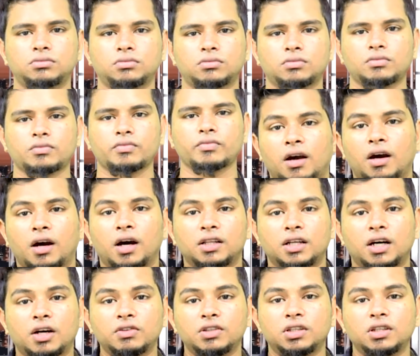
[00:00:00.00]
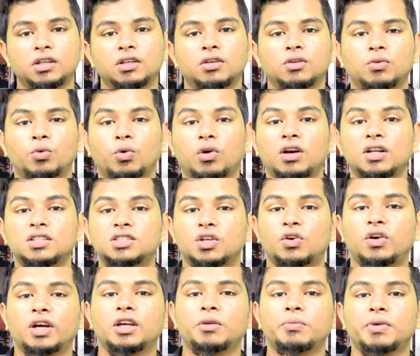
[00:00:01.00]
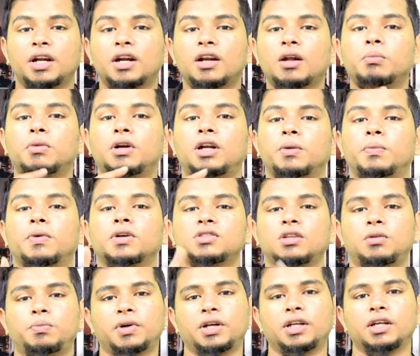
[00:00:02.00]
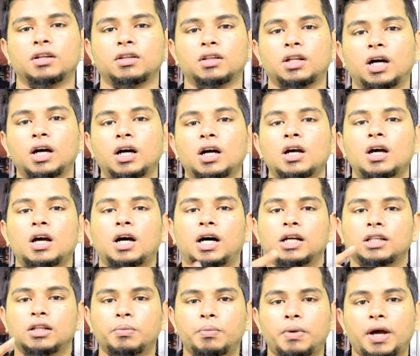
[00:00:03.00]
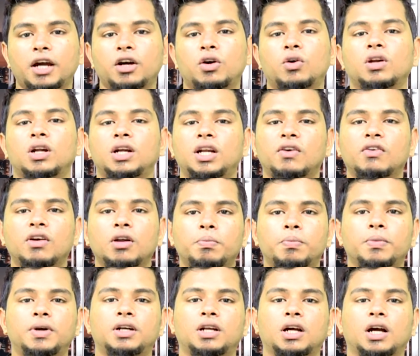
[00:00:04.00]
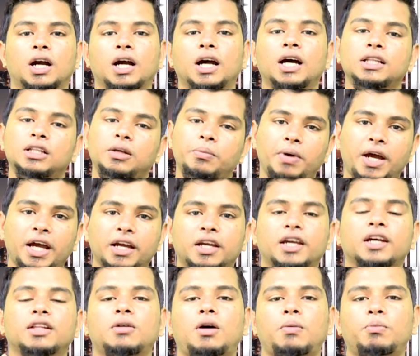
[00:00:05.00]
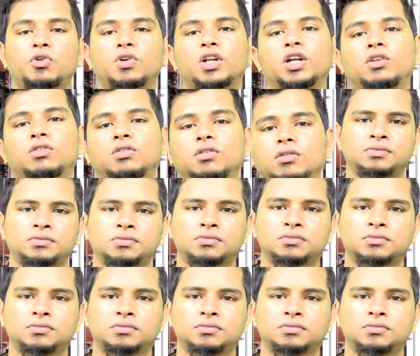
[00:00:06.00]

ஏன் அதாவது ஒரு லட்ச ரூபாய்க்கு மேலே நம்ம டெபாசிட் பண்ணியிருந்தா அந்த பேங்க்கோட டெவலப்மெண்ட்டுக்காக அந்த பேங்க்கே அந்த அமௌண்ட் எடுத்துக்கும்